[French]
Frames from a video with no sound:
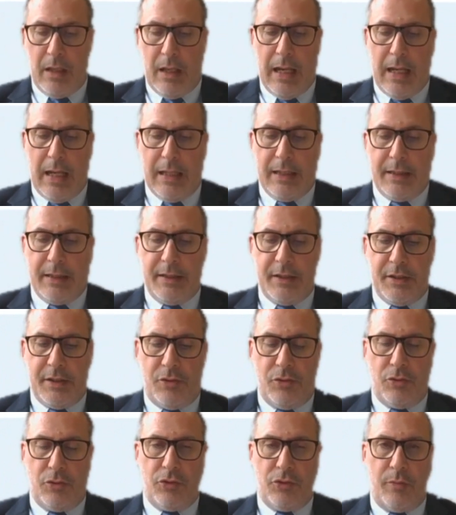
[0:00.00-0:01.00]
à
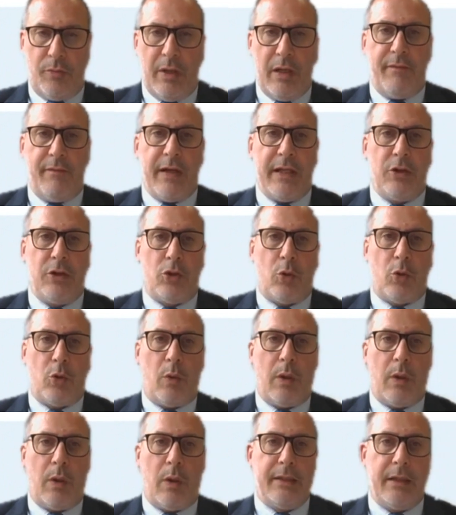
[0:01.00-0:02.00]
l'édition
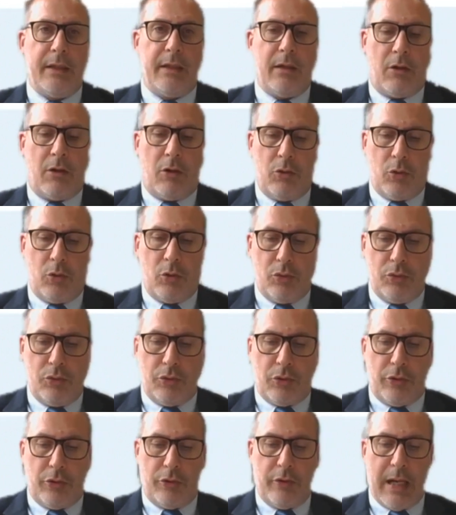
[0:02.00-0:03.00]
2023 des
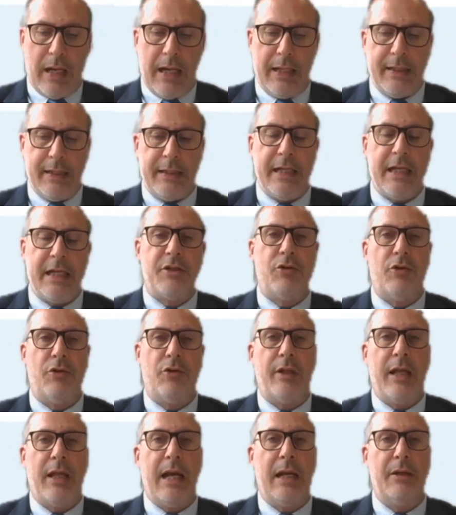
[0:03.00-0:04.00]
rencontres
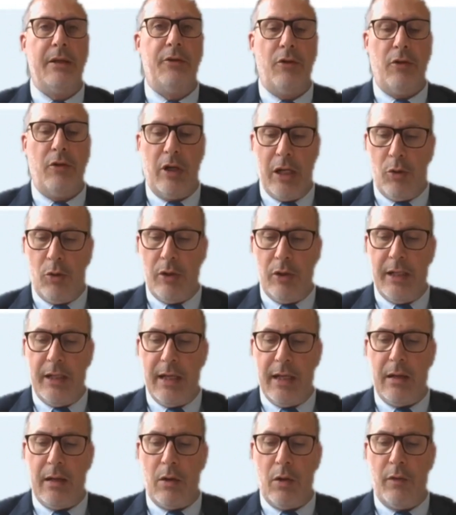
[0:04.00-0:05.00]
internationales de
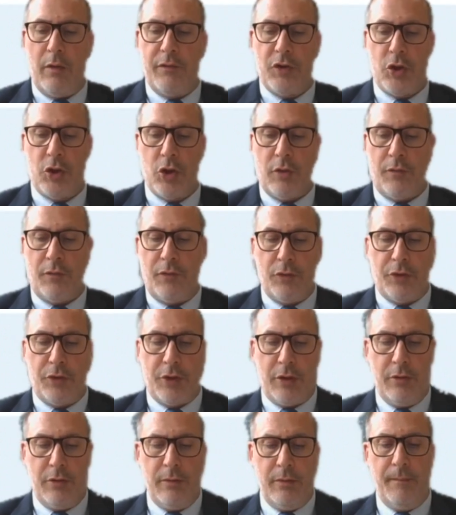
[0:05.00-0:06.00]
l'éolien offshore
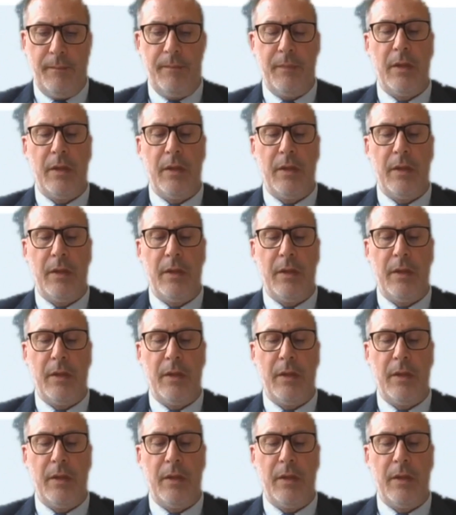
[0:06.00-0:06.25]
flottant,